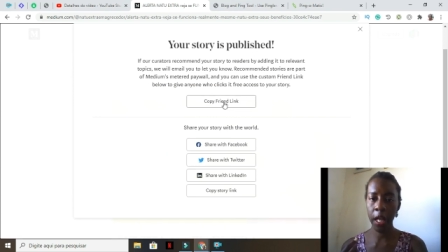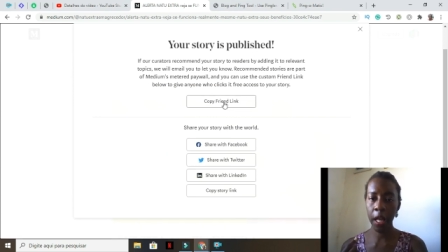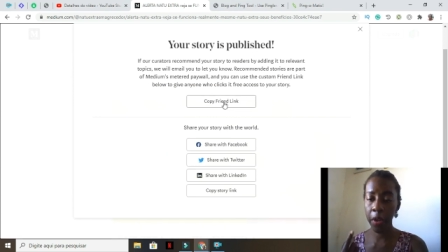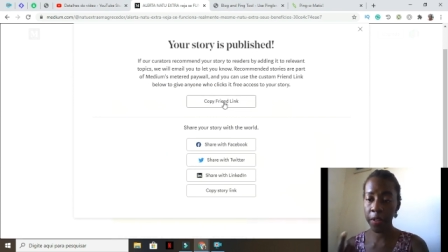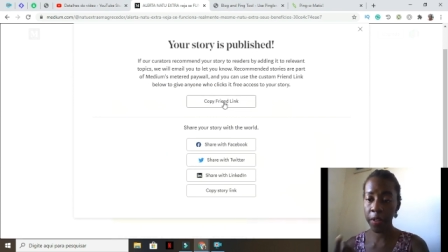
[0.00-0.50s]

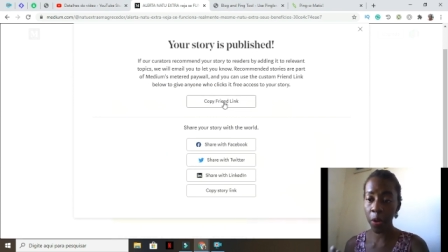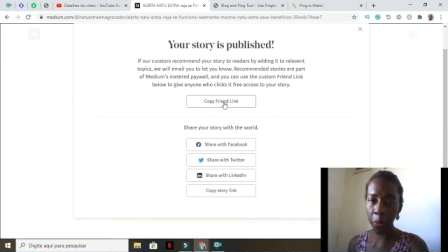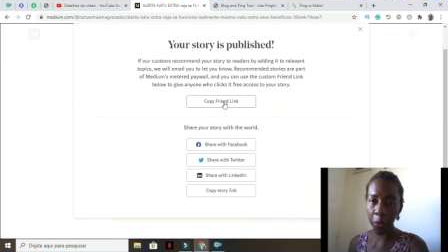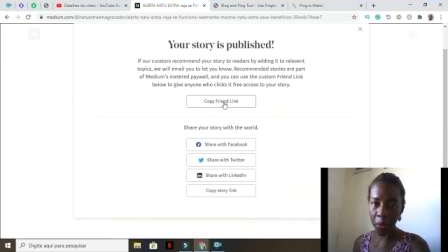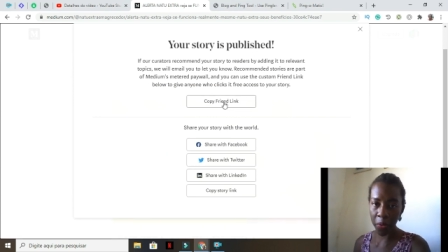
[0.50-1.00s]
Agora tem um
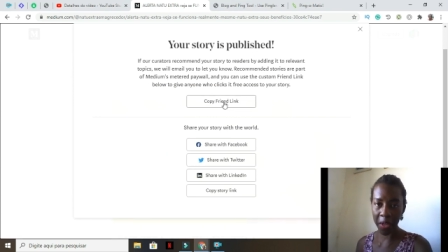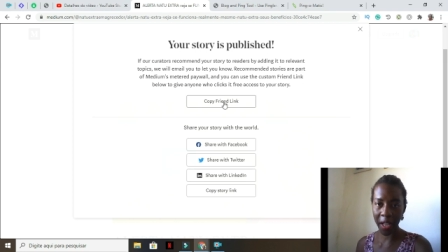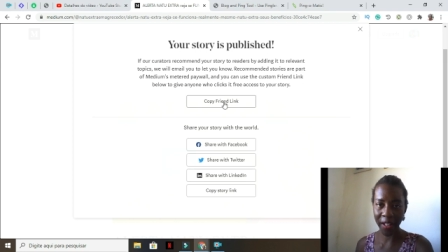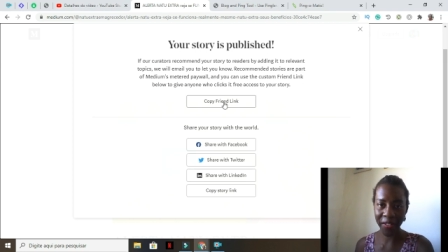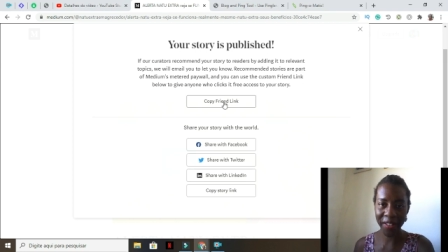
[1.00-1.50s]
pulo do
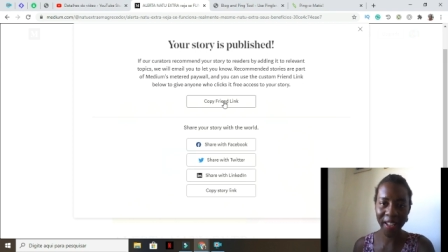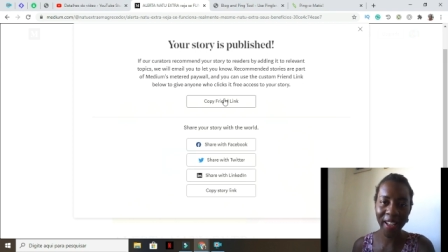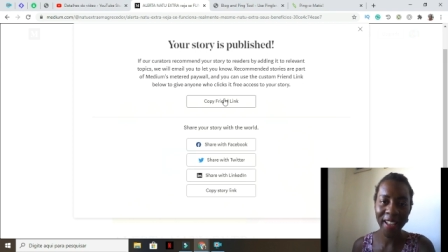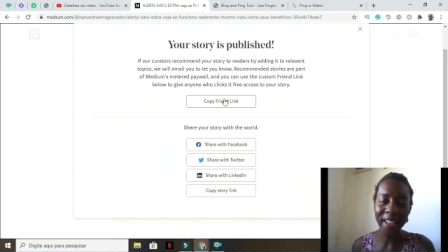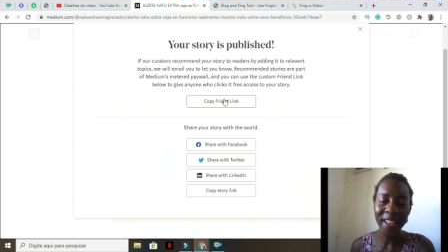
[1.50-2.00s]
gato, tá?